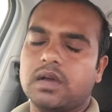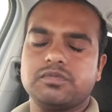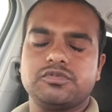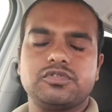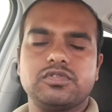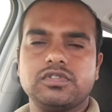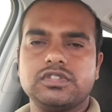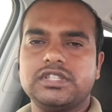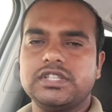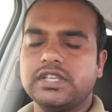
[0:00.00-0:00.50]
अब
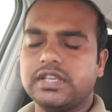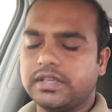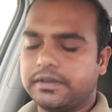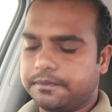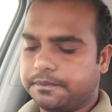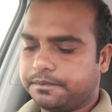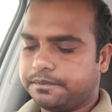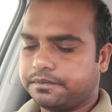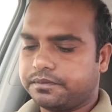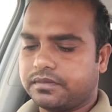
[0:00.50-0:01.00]

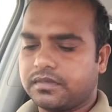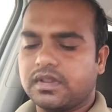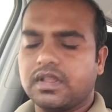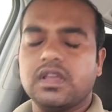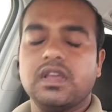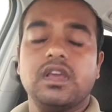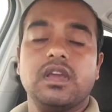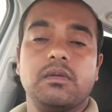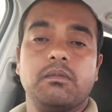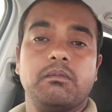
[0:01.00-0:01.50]
सोचिए
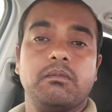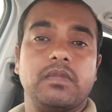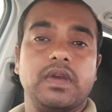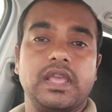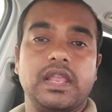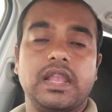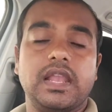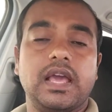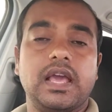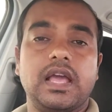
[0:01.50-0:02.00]

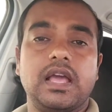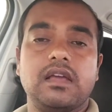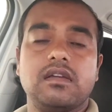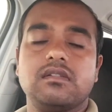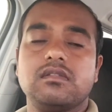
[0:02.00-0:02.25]
महिला